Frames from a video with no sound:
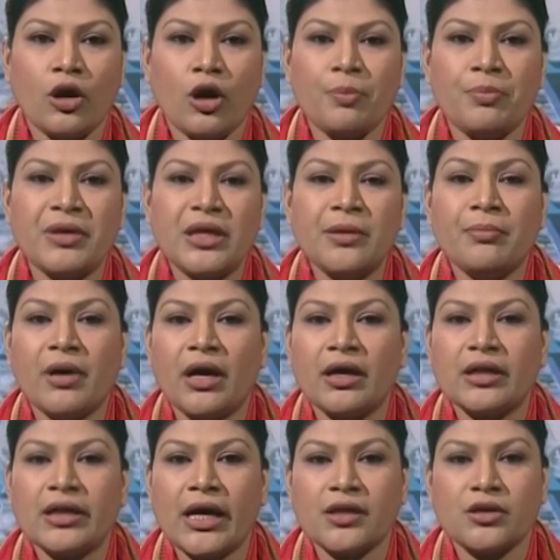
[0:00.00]
কপি বা
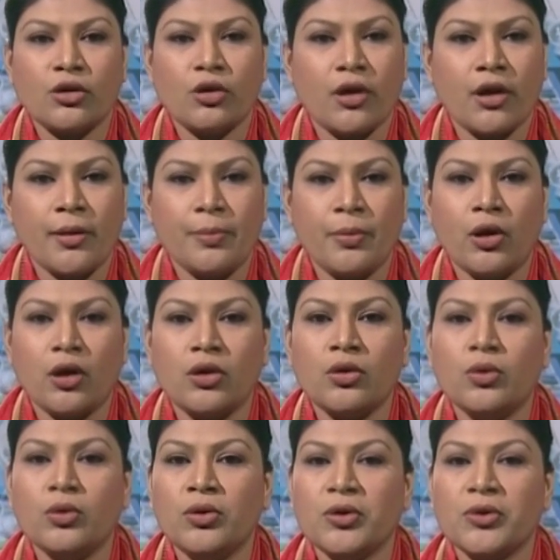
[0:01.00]
কাট করার পর
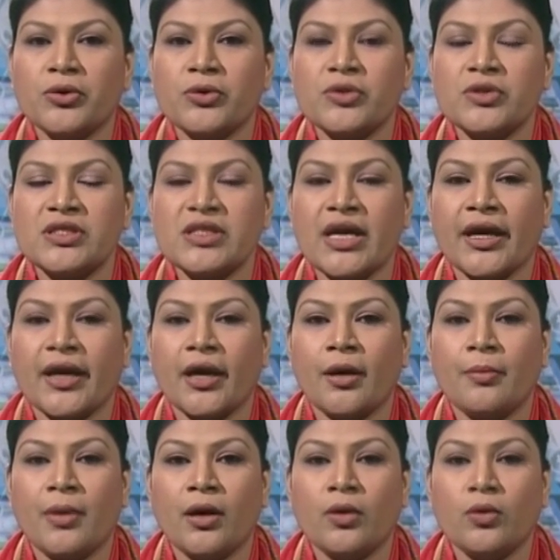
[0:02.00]
অন্য কোনো
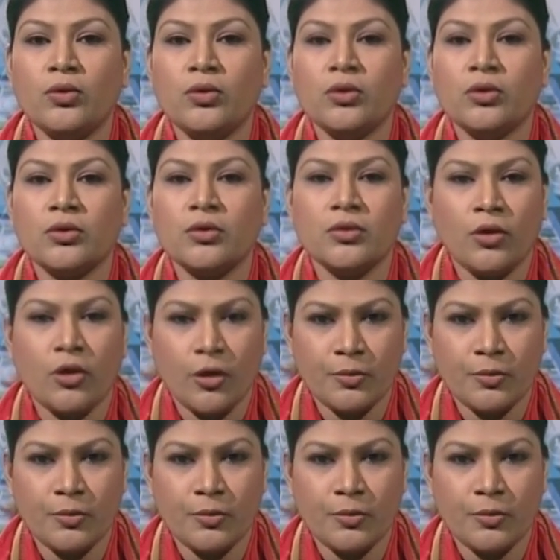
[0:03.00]
জায়গা বা অন্য কোনো